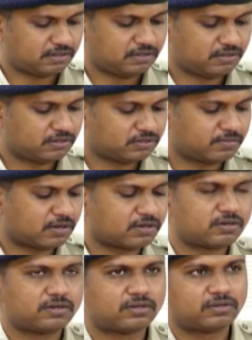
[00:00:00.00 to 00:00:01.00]
ఈరోజు
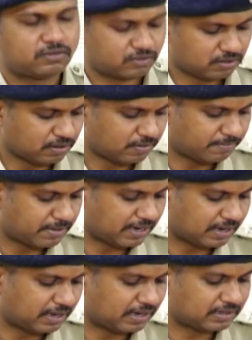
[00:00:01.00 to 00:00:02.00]
మాకు
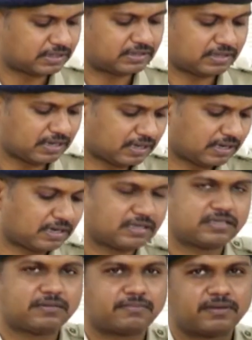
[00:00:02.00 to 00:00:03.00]
బెల్లాల సత్యనారాయణ
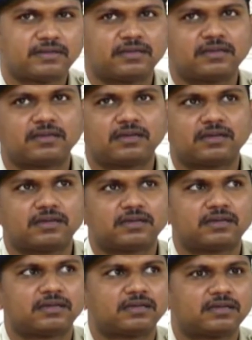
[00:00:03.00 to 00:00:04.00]
అని చెప్పి
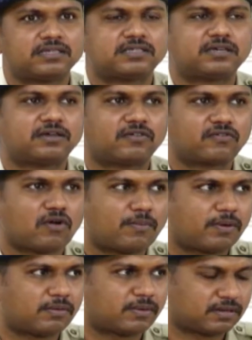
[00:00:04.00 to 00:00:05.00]
రెసిడెంట్ ఆఫ్
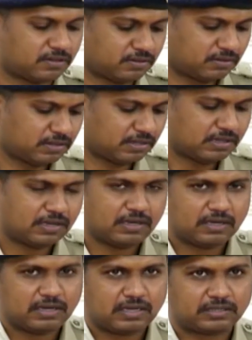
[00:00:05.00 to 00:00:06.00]
గోపాలపట్నం
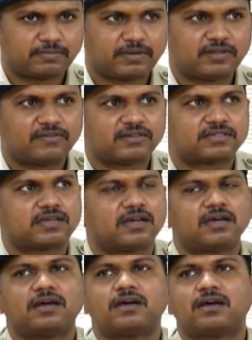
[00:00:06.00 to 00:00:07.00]
ఇతను
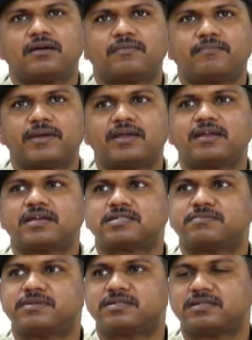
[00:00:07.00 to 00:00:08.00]
ప్రీవియస్గా పేయింగ్
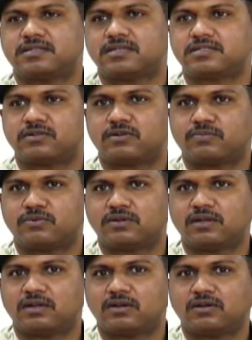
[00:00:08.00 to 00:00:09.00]
గెస్ట్ బిజినెస్ చేసేవాడు
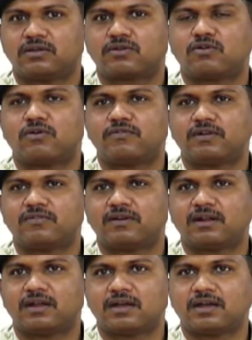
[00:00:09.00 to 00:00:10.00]
పూణేలో ఈ కోవిడ్ వల్ల